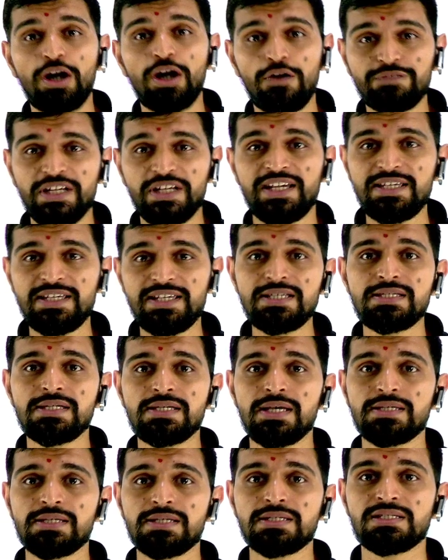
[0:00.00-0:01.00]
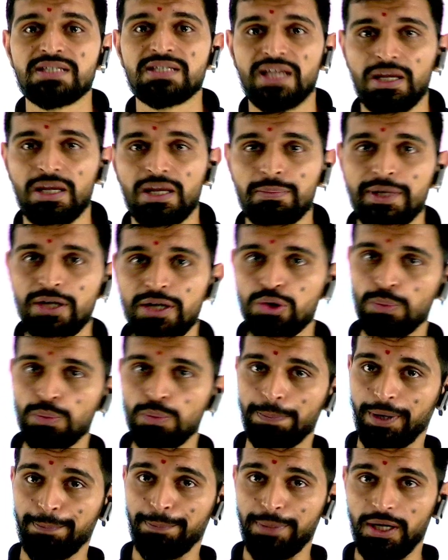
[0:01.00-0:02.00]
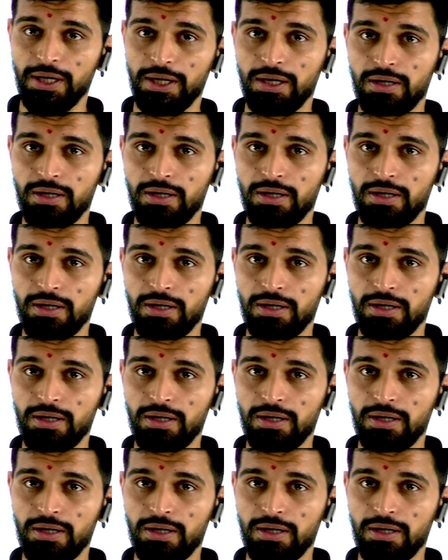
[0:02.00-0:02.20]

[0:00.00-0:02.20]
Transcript: the easiest segment to prepare.